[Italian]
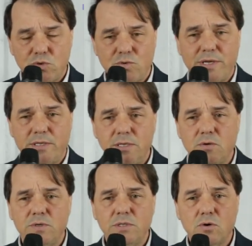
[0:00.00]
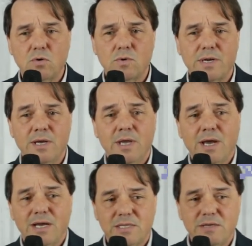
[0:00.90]
studenti quindi con
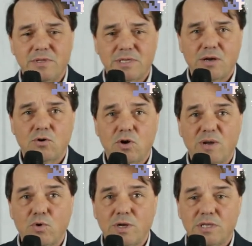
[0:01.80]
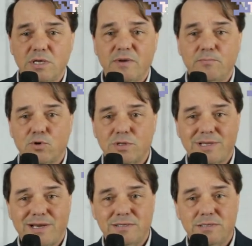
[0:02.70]
un'attività collaborativa
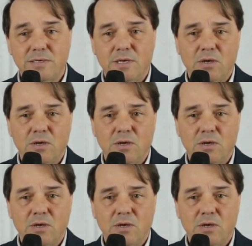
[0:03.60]
importante.